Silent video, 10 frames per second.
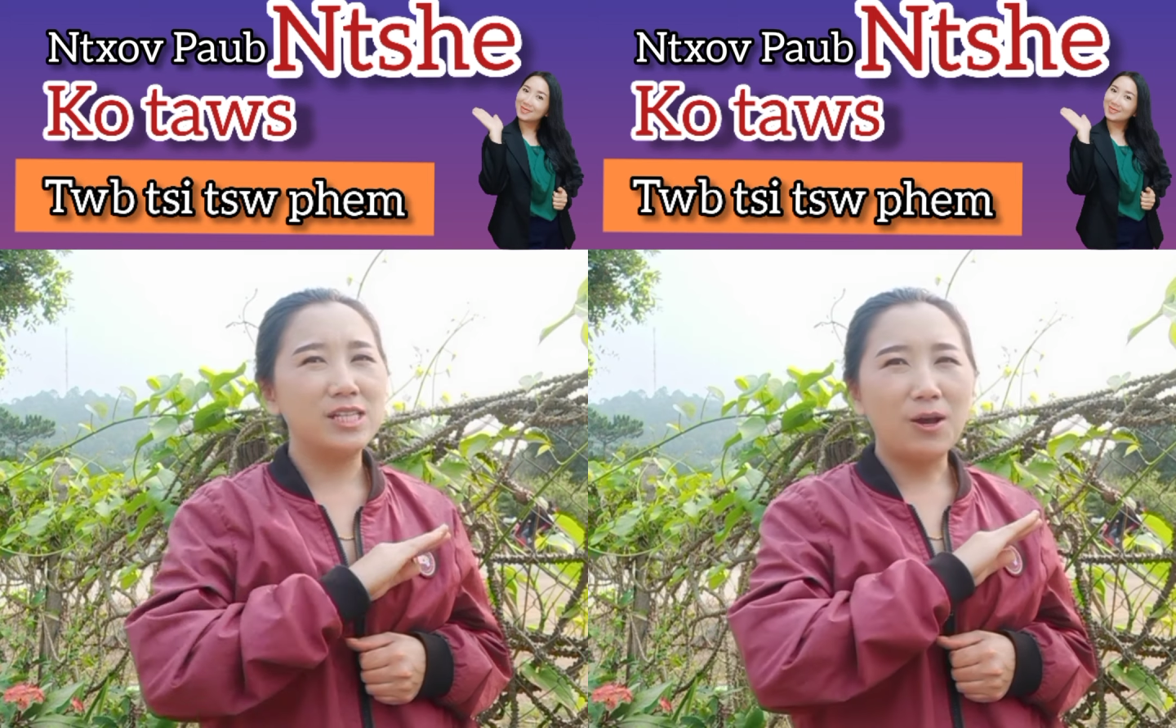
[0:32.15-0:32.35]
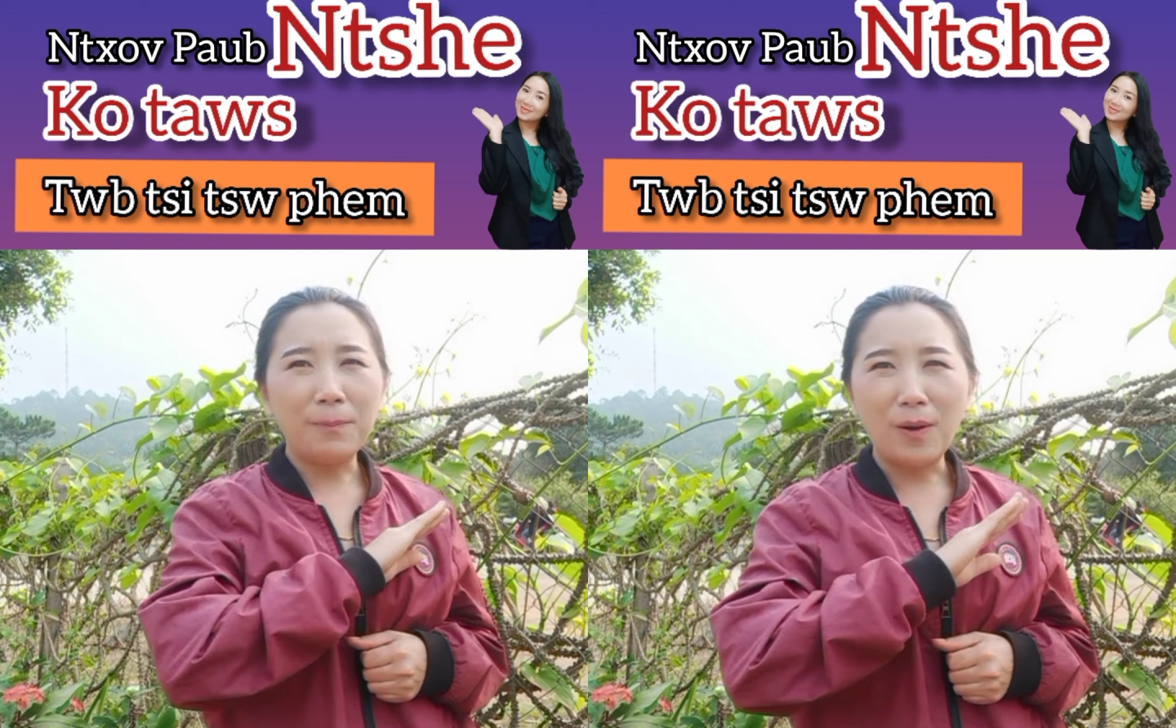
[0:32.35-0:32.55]

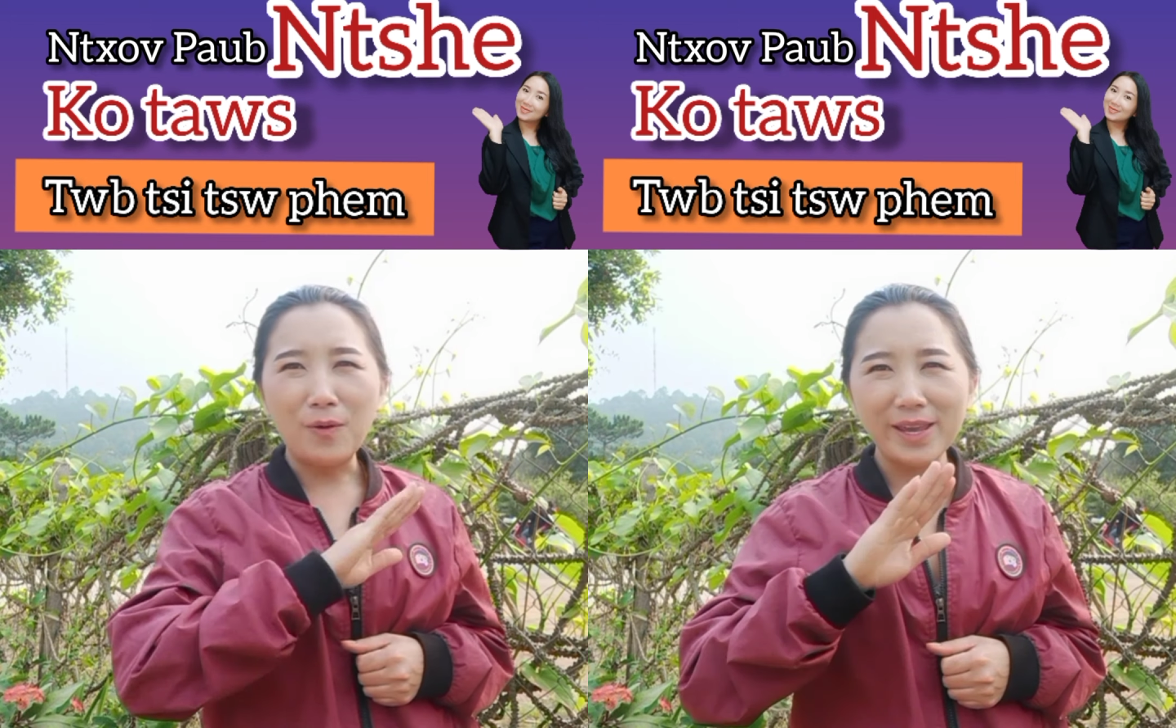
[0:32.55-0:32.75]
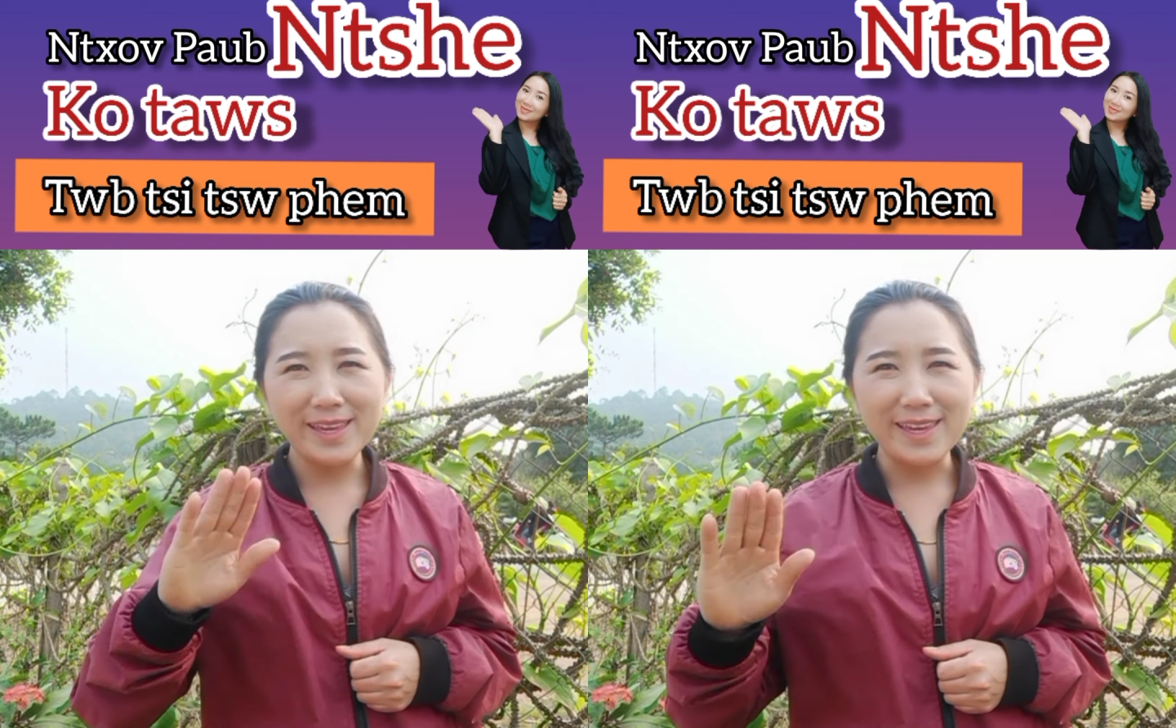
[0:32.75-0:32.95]
chỉ tao
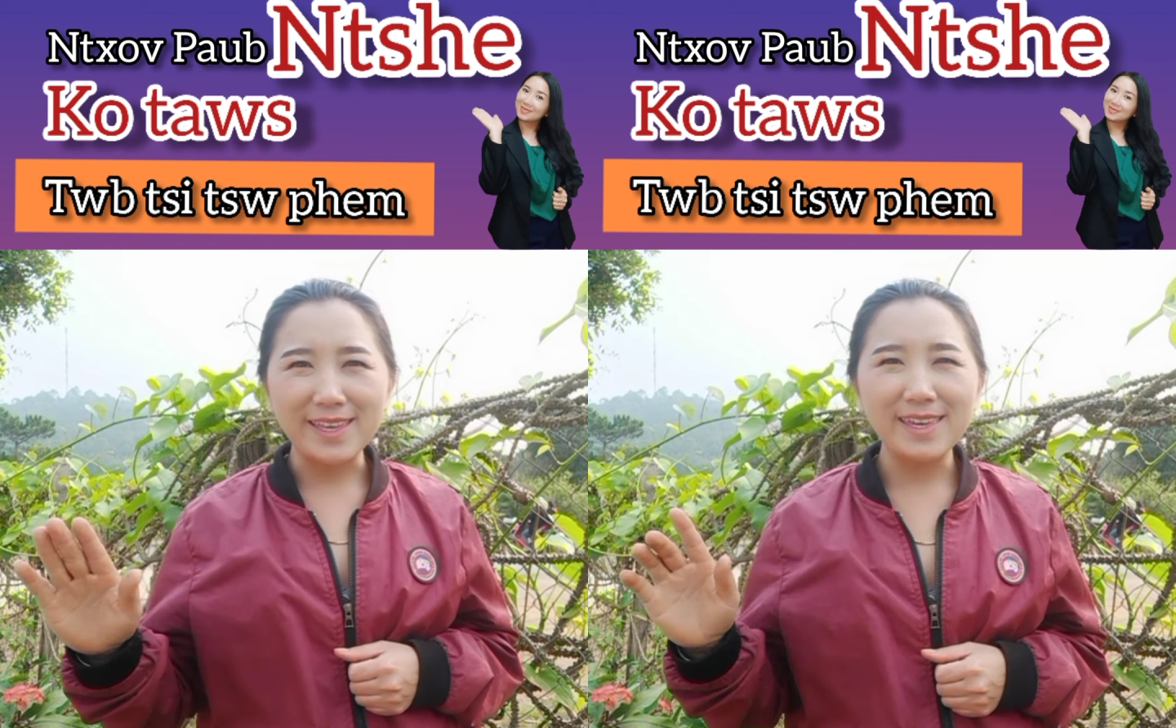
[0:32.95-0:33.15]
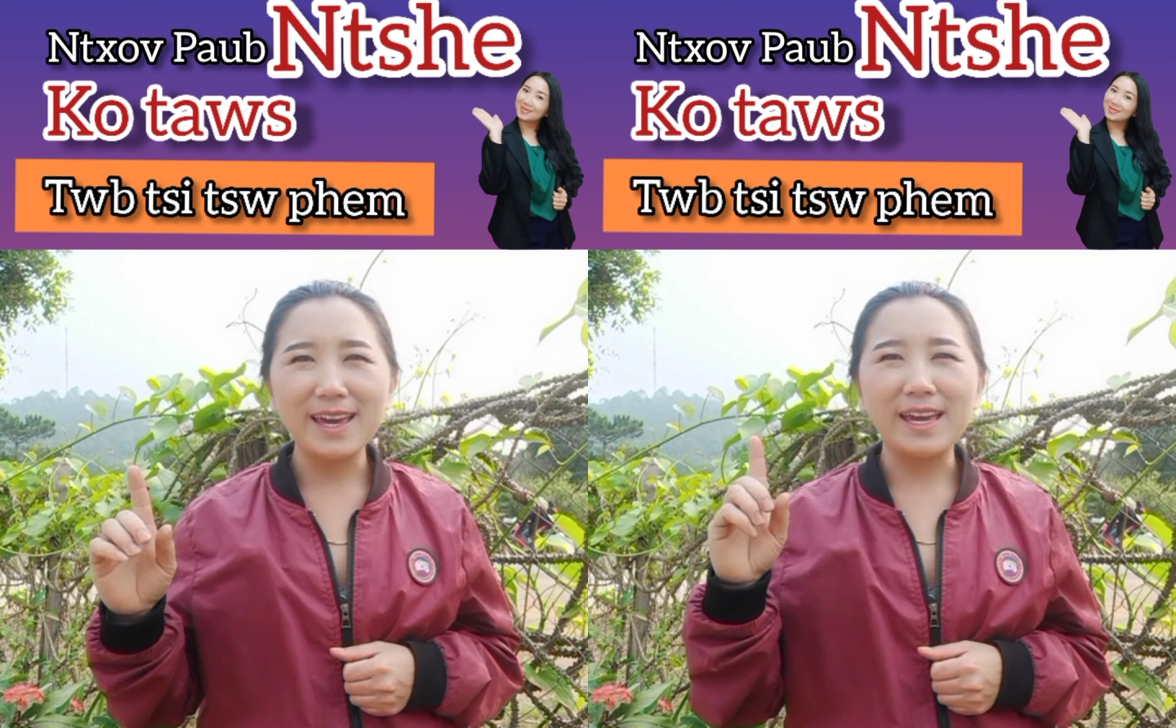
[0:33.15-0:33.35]
bông ý
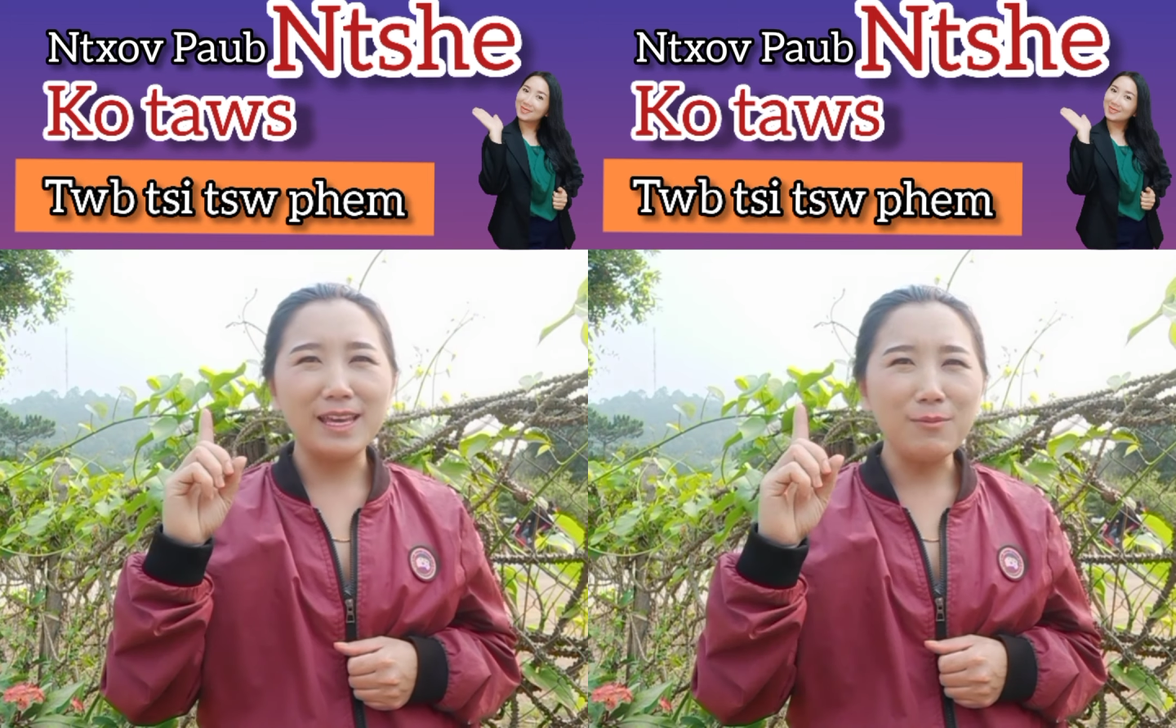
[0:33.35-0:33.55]
kỷ nia